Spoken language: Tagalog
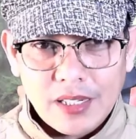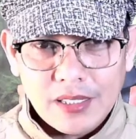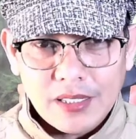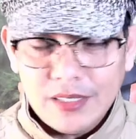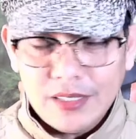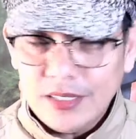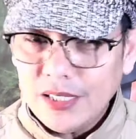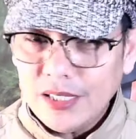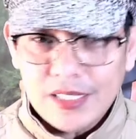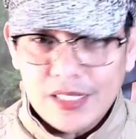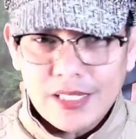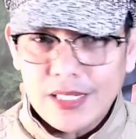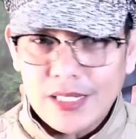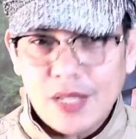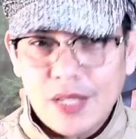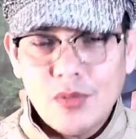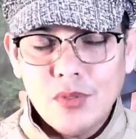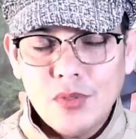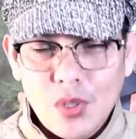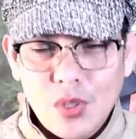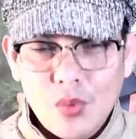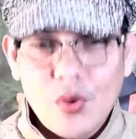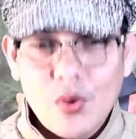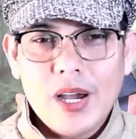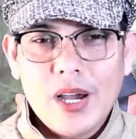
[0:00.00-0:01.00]
Hindi niya
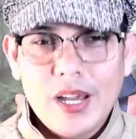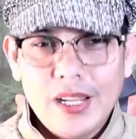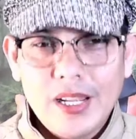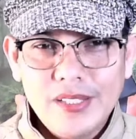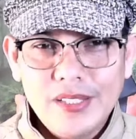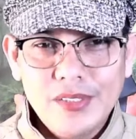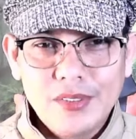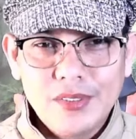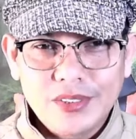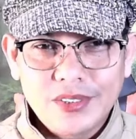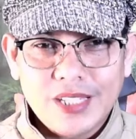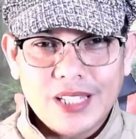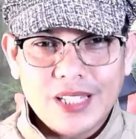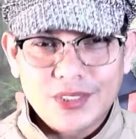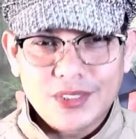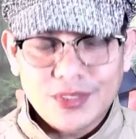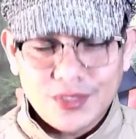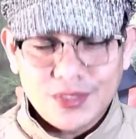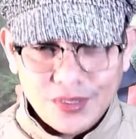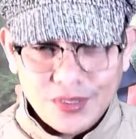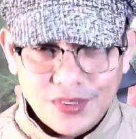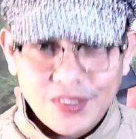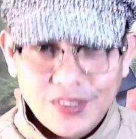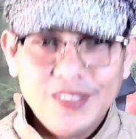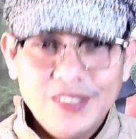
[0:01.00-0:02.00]
naunawaan yung
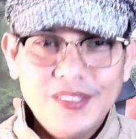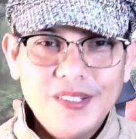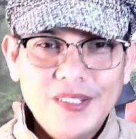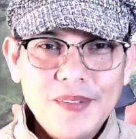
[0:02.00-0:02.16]
teksto.